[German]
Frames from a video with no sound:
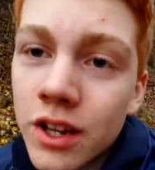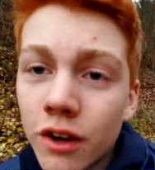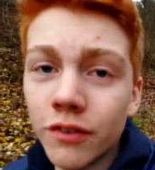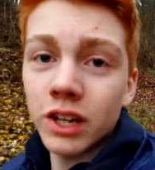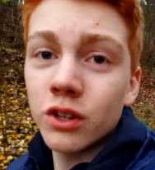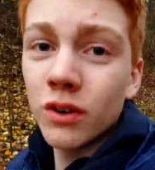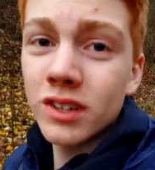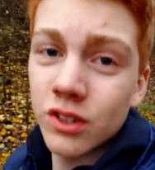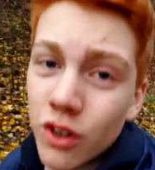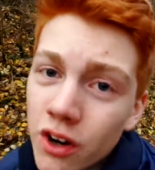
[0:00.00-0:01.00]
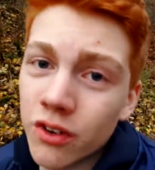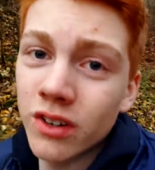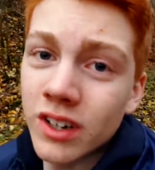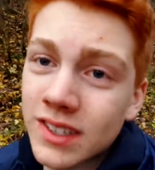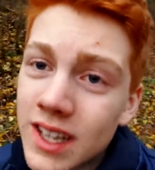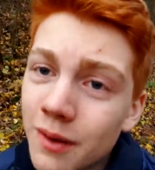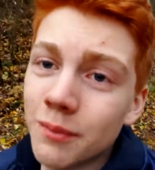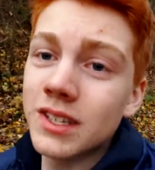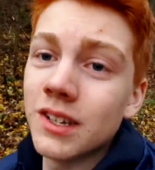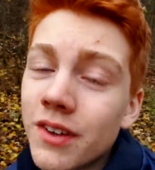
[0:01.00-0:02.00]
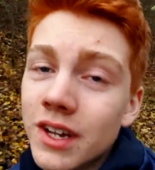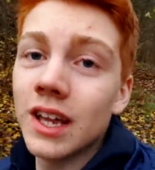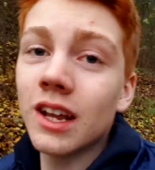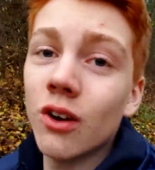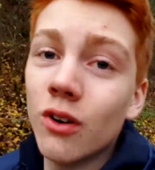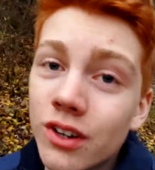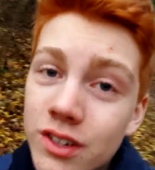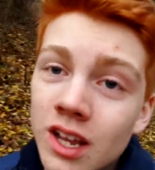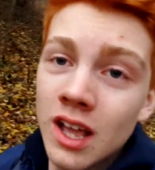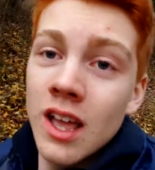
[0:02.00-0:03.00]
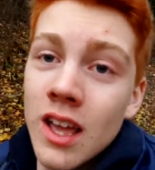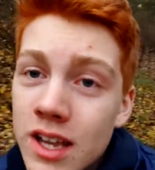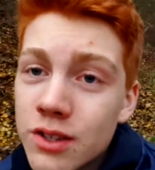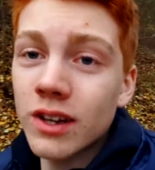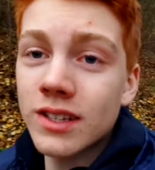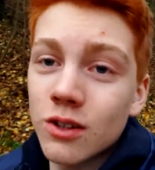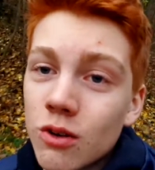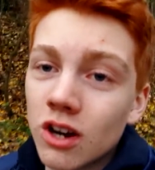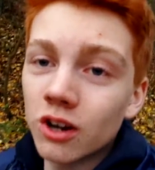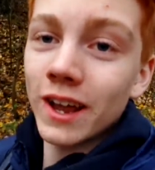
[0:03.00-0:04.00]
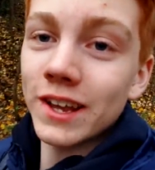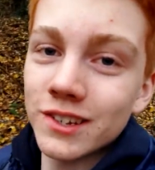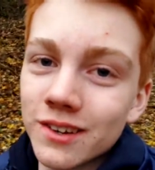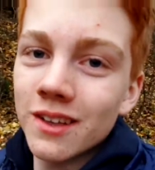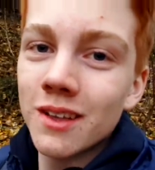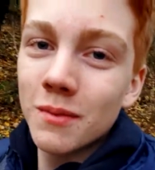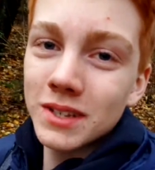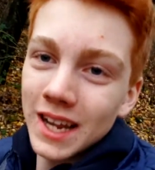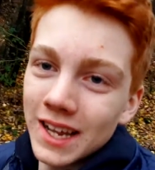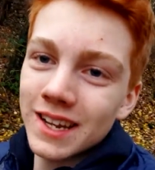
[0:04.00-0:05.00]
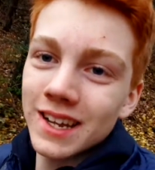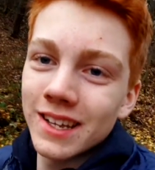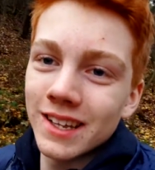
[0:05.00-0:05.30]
Ich hoffe, der Ton ist in Ordnung. Es ist gerade ein bisschen windig und ich suche jetzt eine coole Location. Bis gleich.